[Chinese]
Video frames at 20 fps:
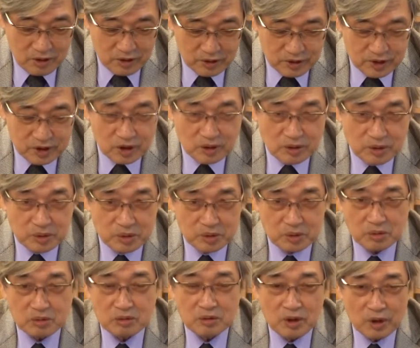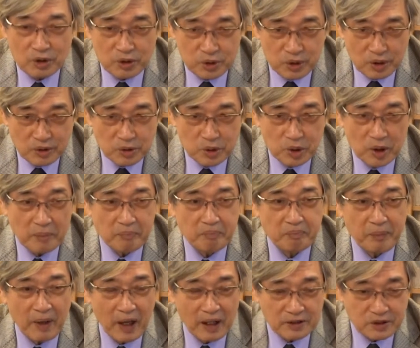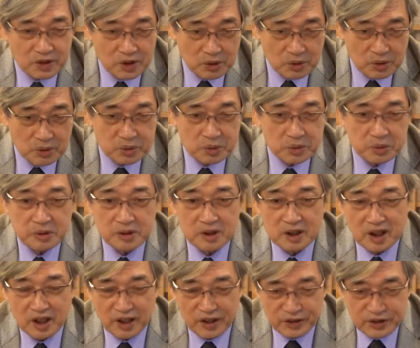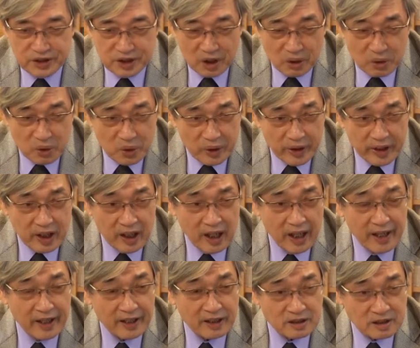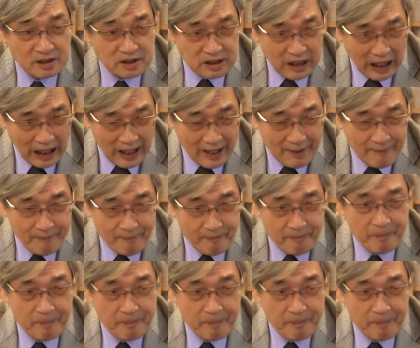周瑜。孙权把周瑜给召回来谈